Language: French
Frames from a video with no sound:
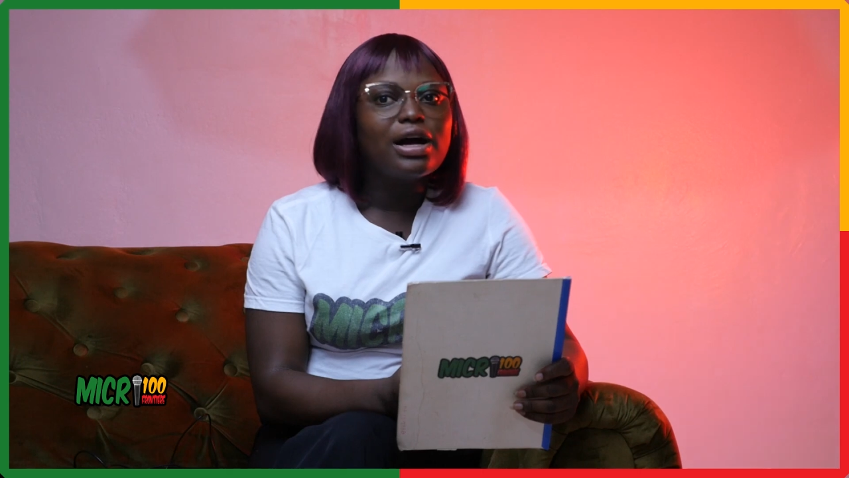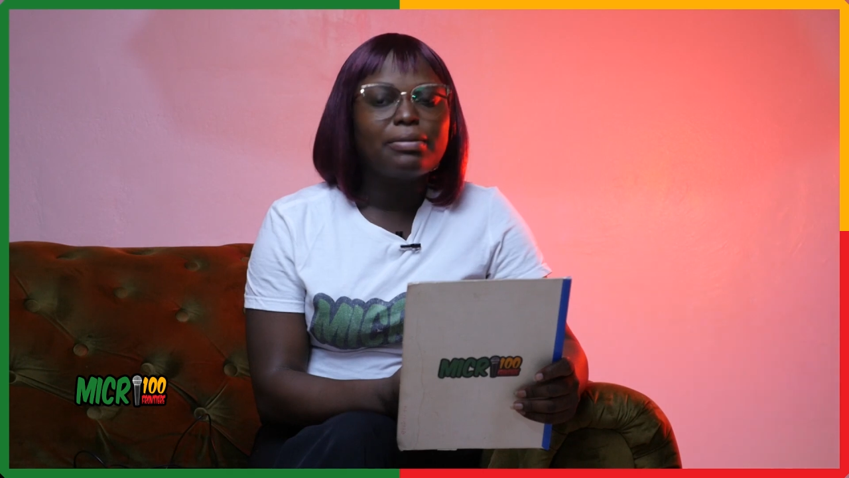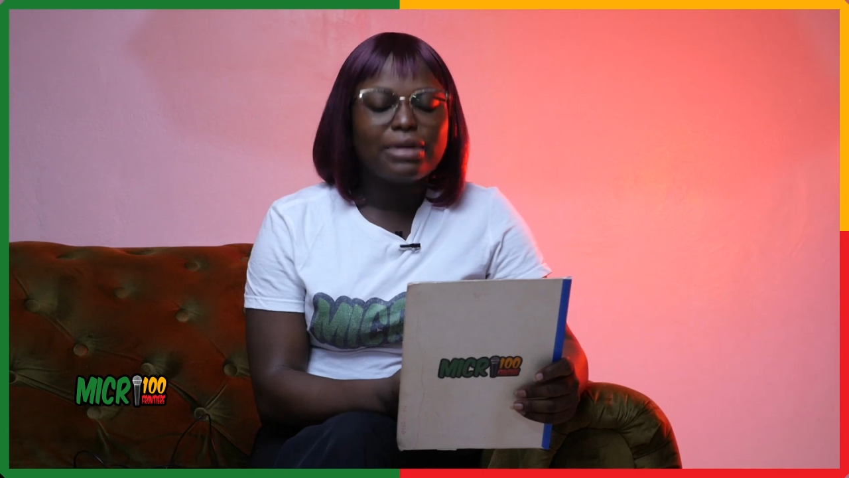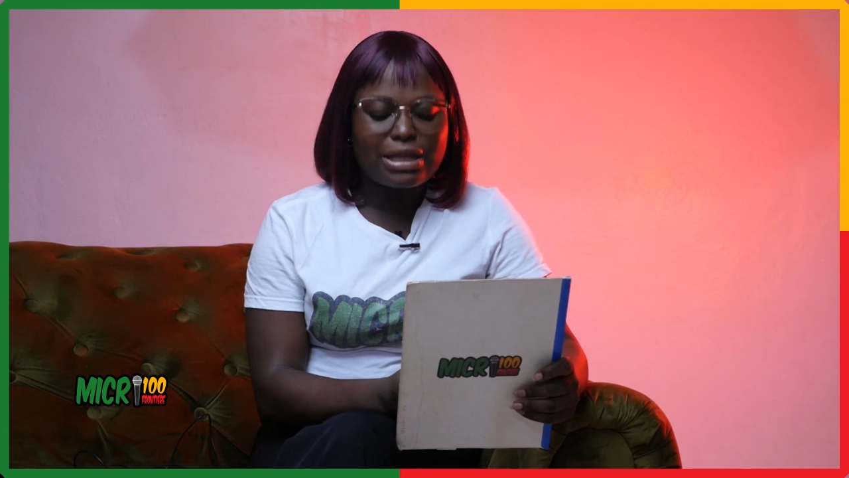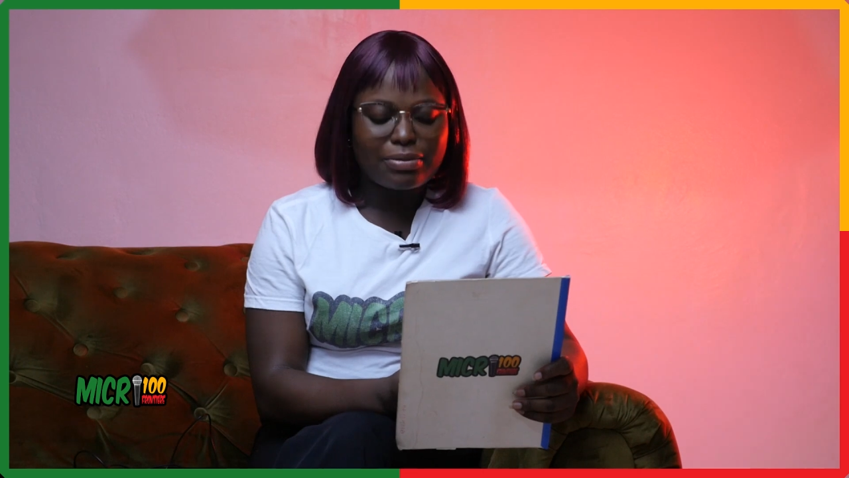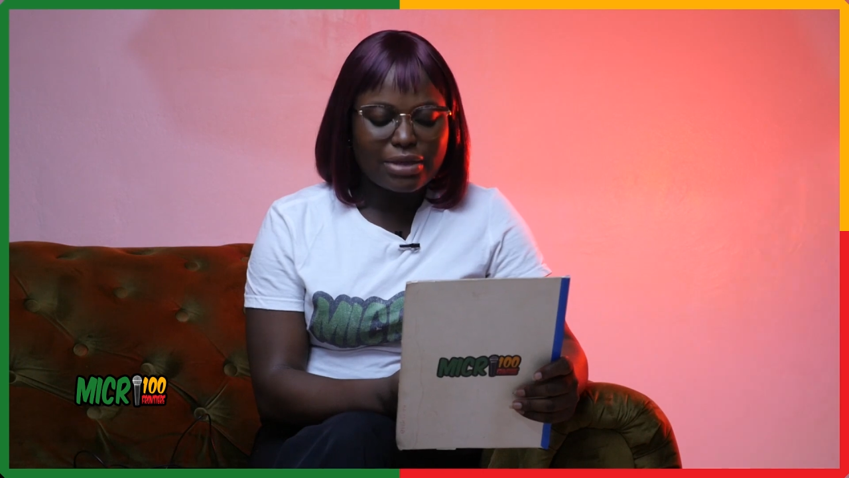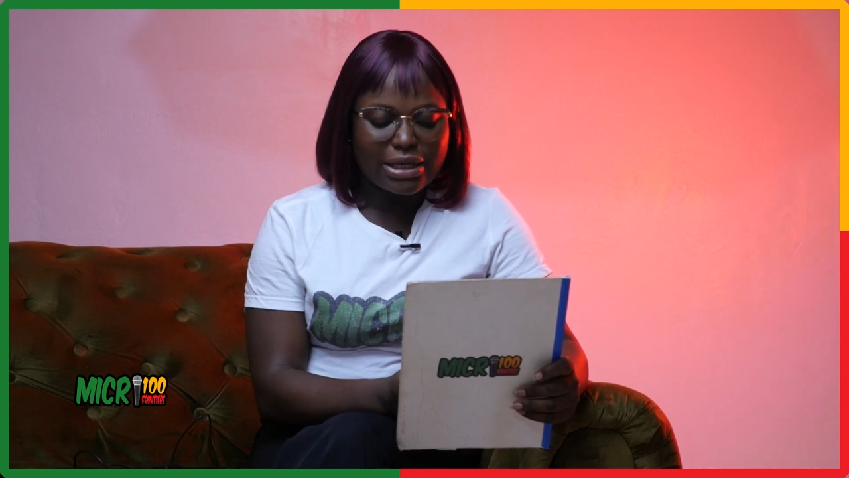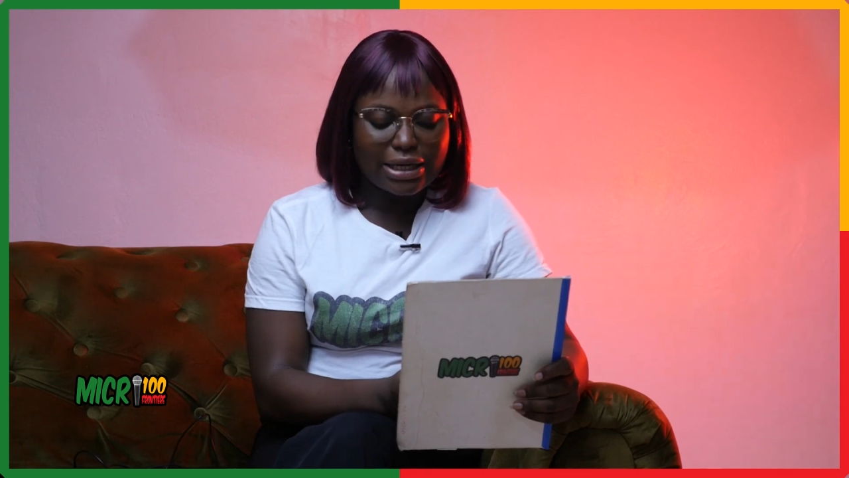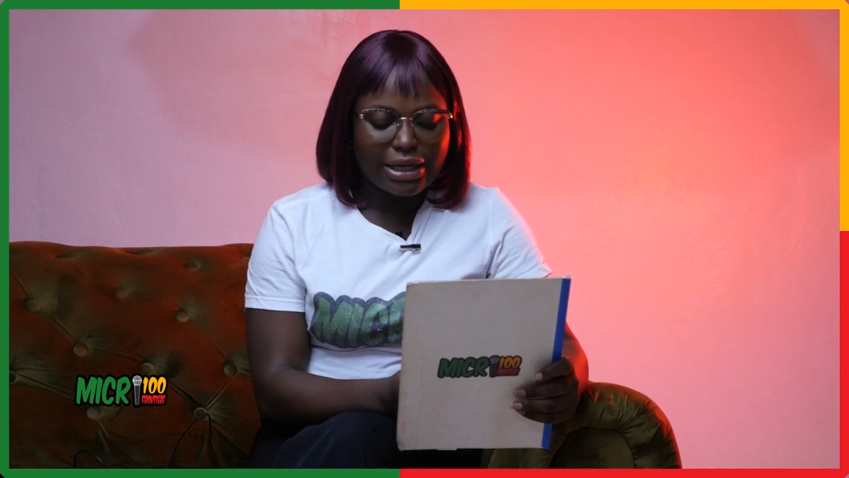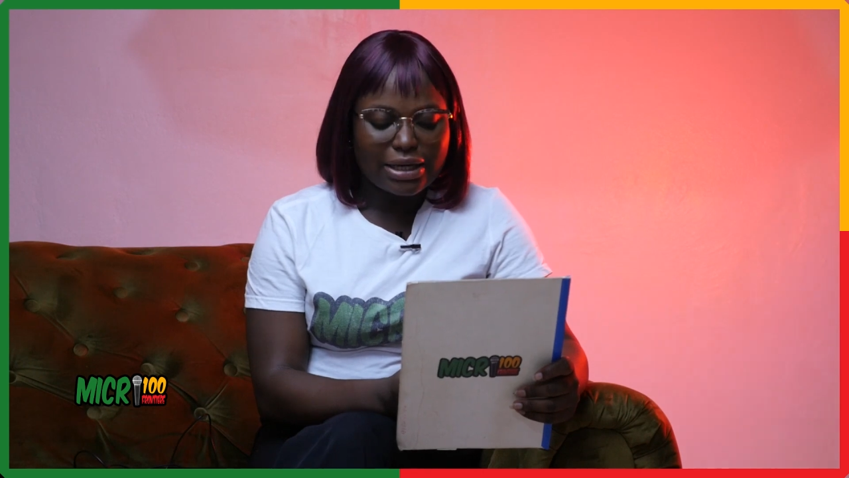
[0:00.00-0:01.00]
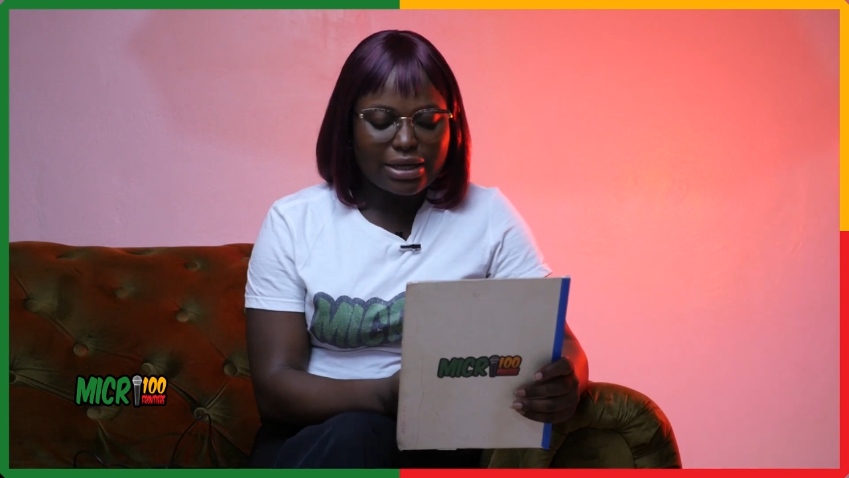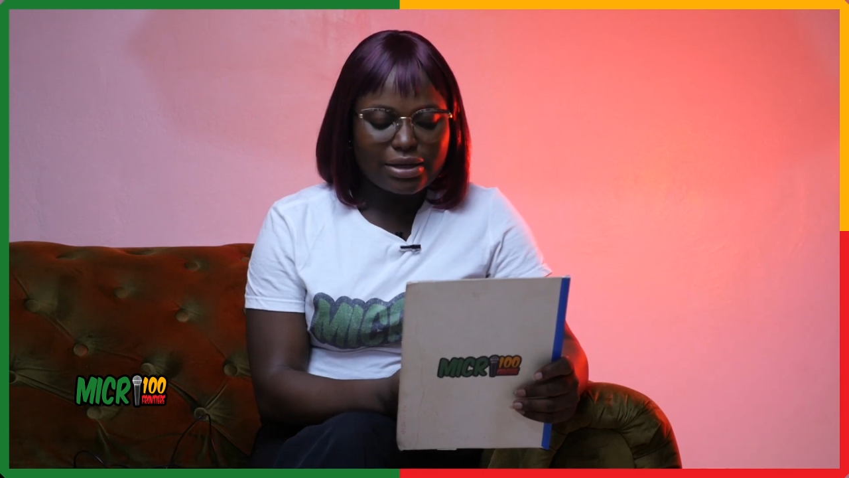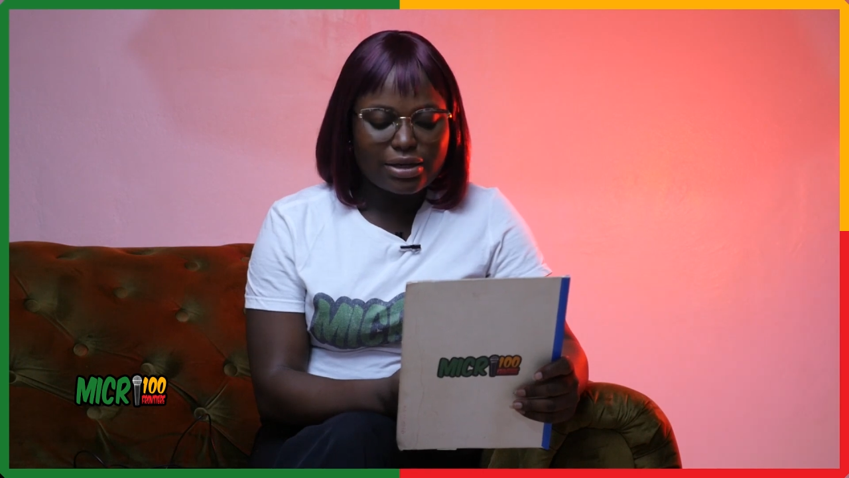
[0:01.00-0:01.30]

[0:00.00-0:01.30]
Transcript: à Madame Y.